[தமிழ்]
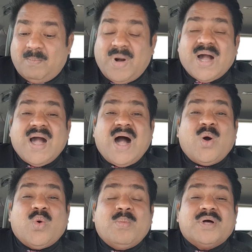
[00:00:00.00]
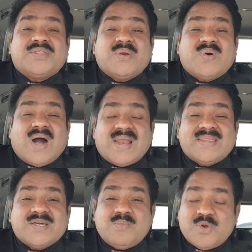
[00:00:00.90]
மகா உபத்திரவ
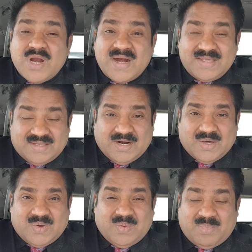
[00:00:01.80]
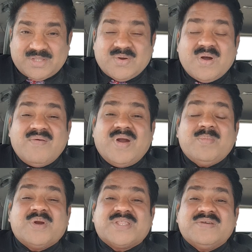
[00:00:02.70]
காலத்துக்கு முன்னாடி இது நடக்கும் பார்த்துக்கோங்க
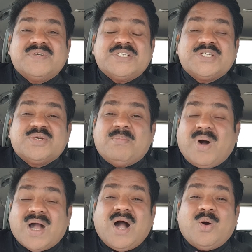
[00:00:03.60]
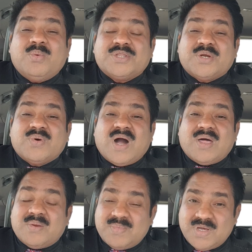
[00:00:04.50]
வெளிப்படுத்தின விசேஷம் மகா உபத்திரவ
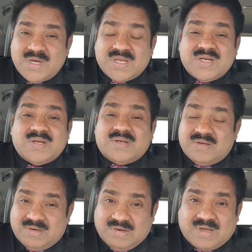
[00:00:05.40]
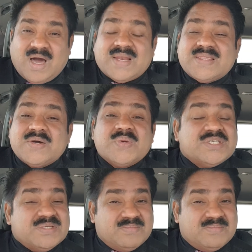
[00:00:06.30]
காலம் காலத்தை குறித்து